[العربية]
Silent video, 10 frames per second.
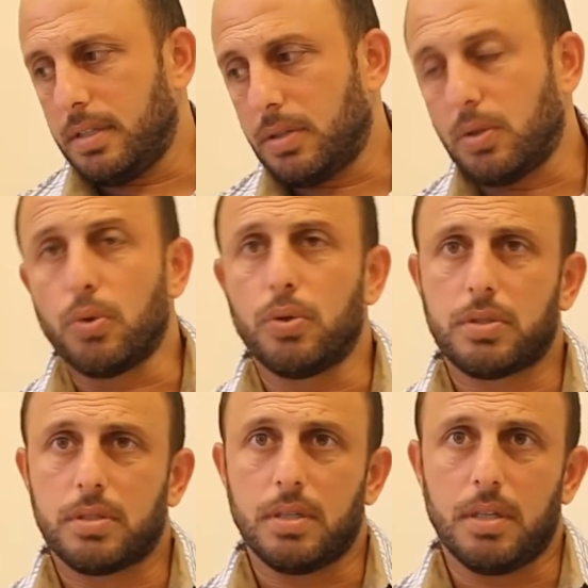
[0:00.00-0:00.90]

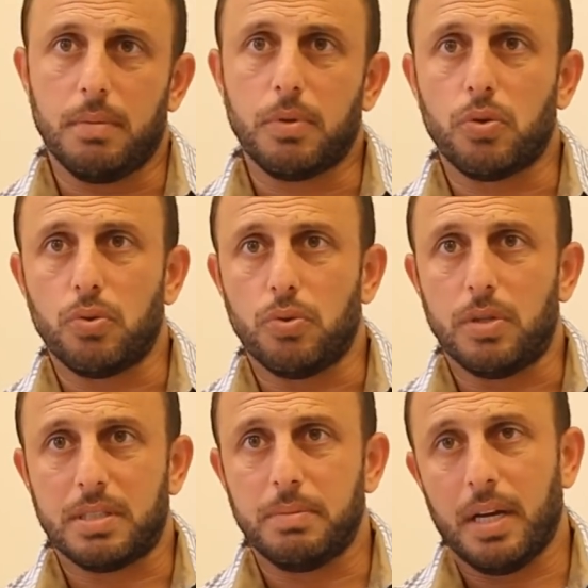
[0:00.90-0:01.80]
الدروس اللي
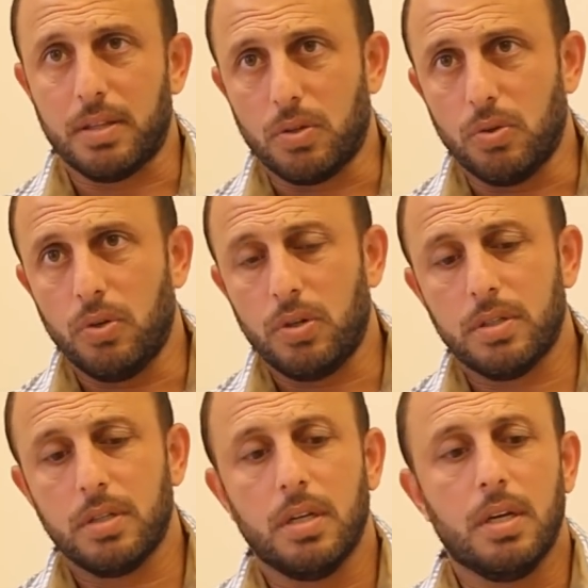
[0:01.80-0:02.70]
بيكونوا لازم
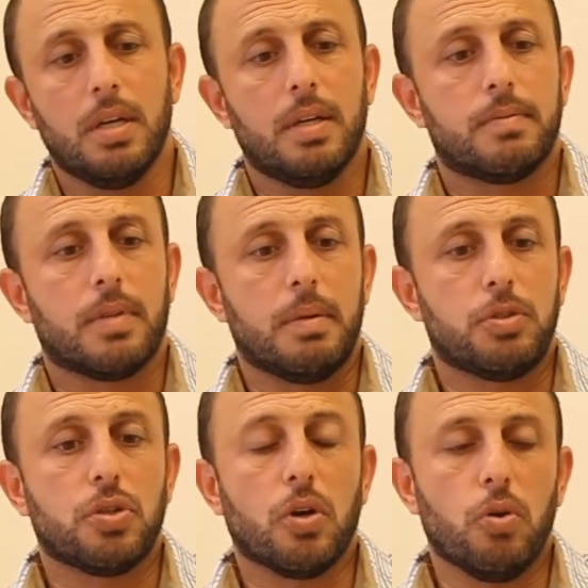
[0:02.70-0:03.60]
يحضروهم
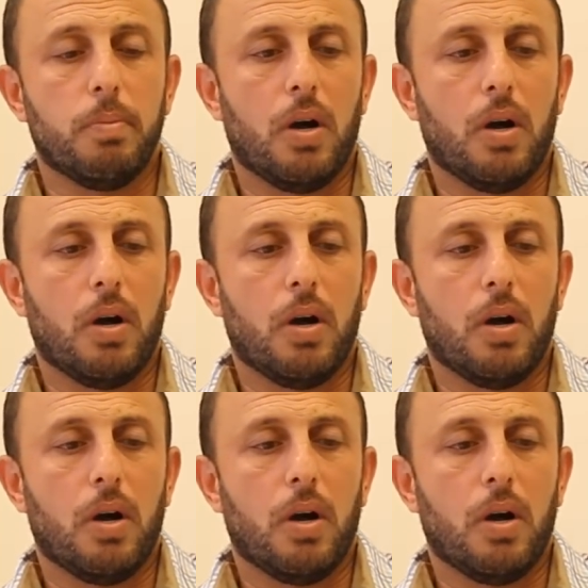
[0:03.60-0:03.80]
بيشتغلوا